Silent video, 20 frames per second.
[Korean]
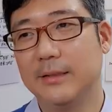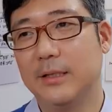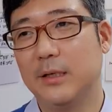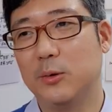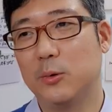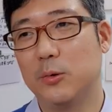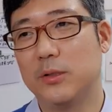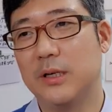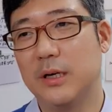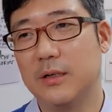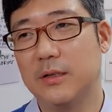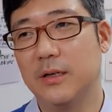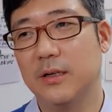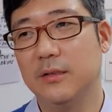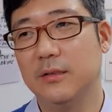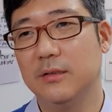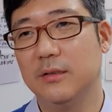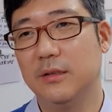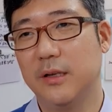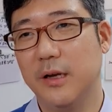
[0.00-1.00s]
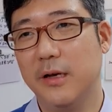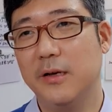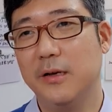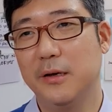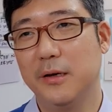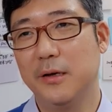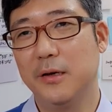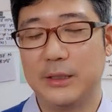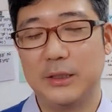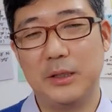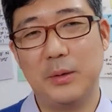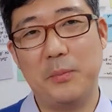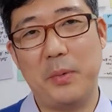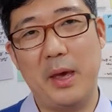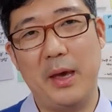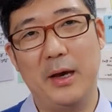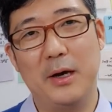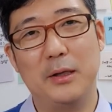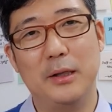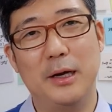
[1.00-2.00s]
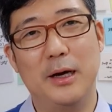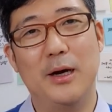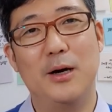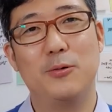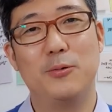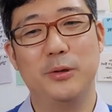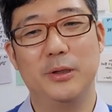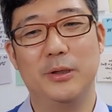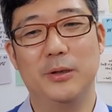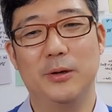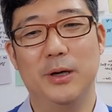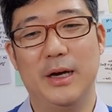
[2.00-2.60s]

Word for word: 딱 도착을 했는데 그때 배가 나가고 있는